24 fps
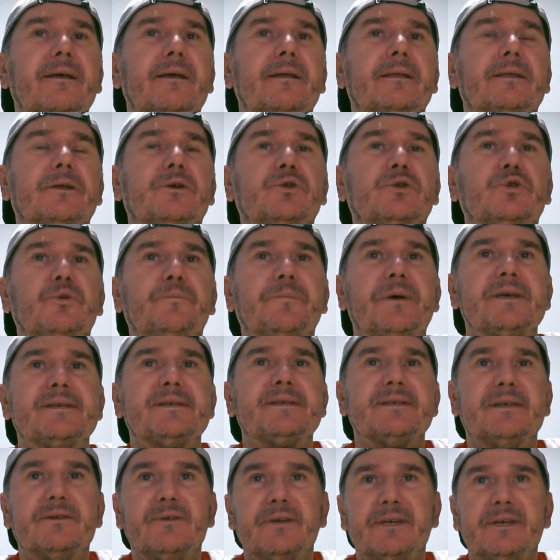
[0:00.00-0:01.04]
Então eu estou
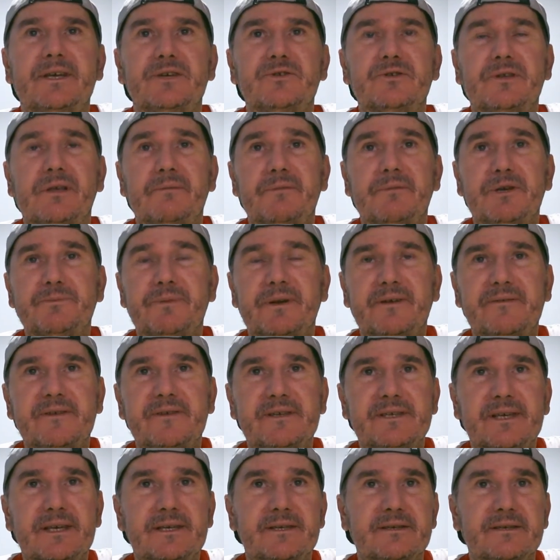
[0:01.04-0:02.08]
passando aqui justamente para
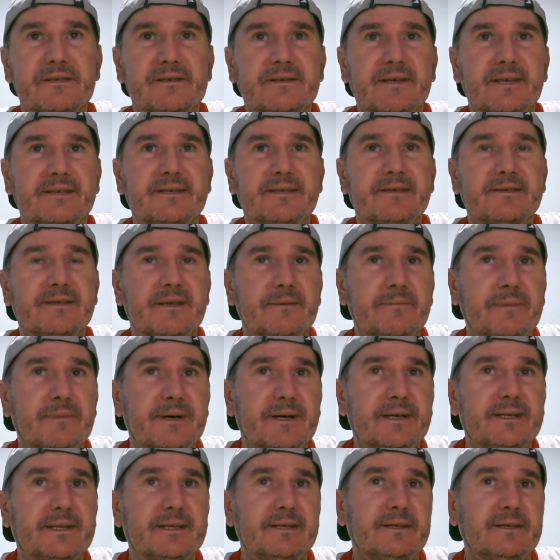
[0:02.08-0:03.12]
avisar isso, que essa
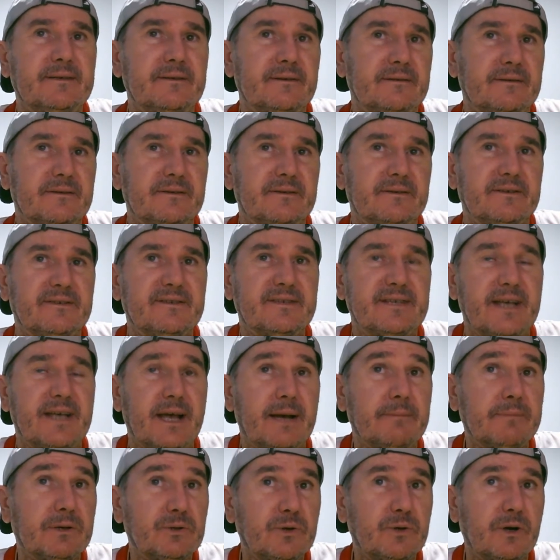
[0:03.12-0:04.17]
semana,
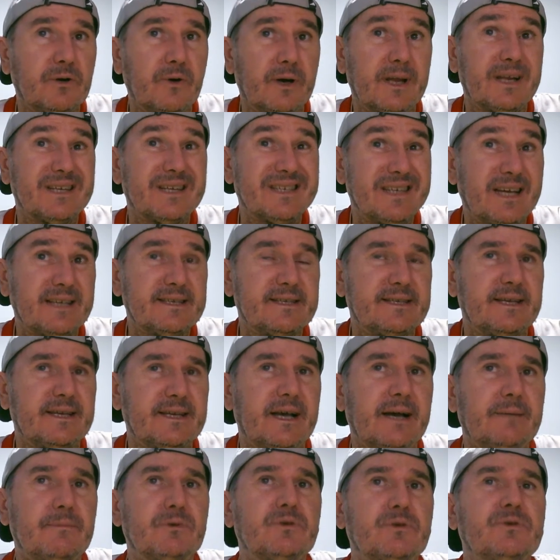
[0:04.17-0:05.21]
sábado agora, já
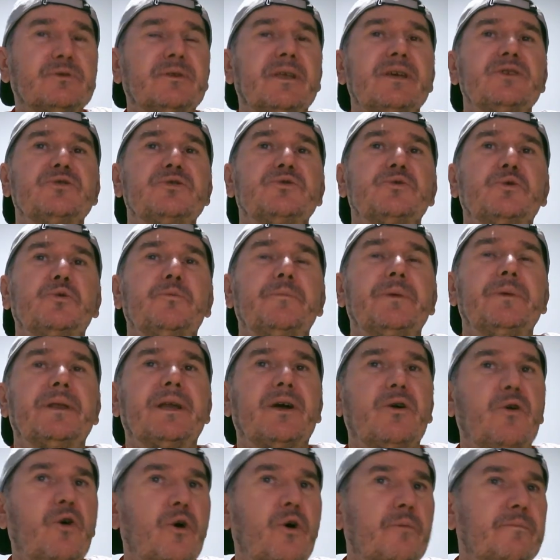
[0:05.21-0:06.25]
sábado, tem jogo pela
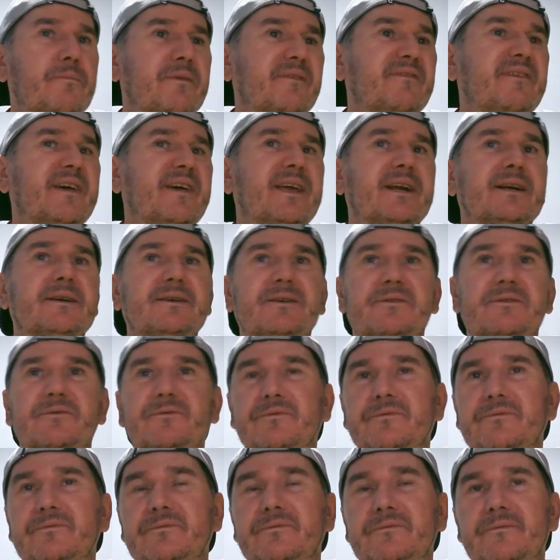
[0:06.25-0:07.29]
Copa Verão.
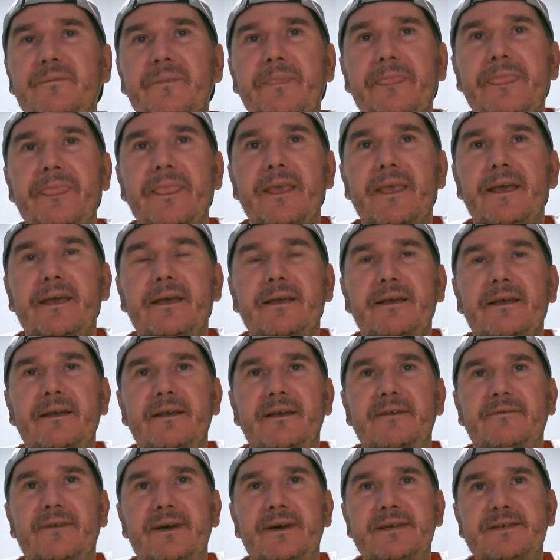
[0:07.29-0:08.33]

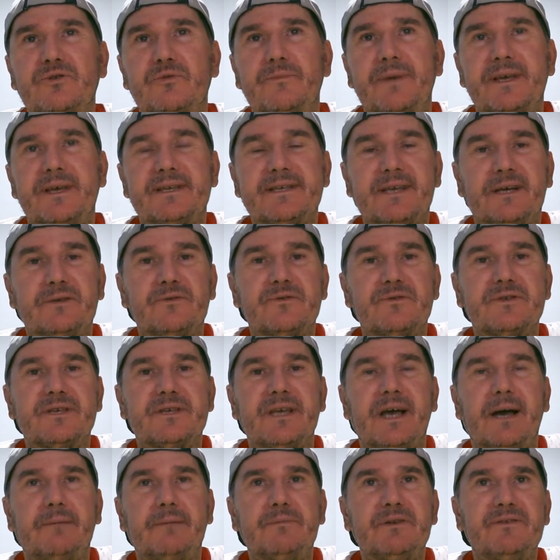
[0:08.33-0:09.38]
Vai começar no
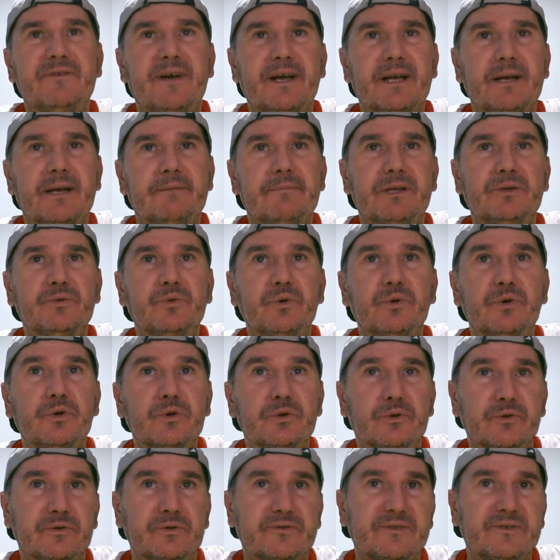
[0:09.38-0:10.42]
sábado e vai acabar no
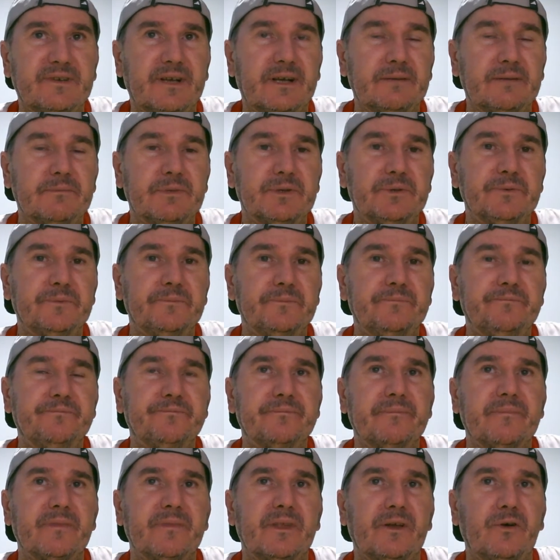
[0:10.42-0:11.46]
outro sábado,
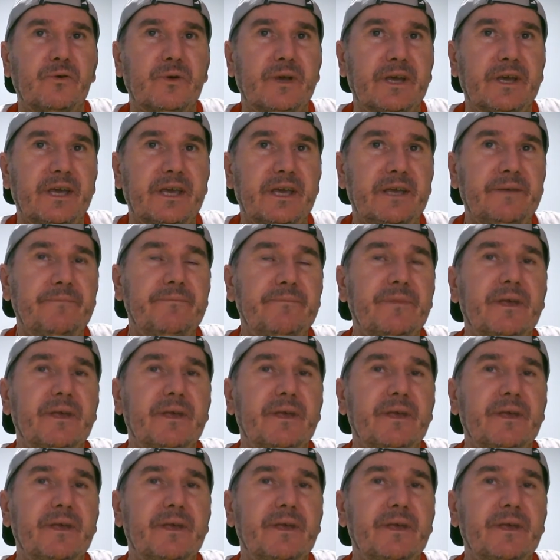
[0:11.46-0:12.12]
ok?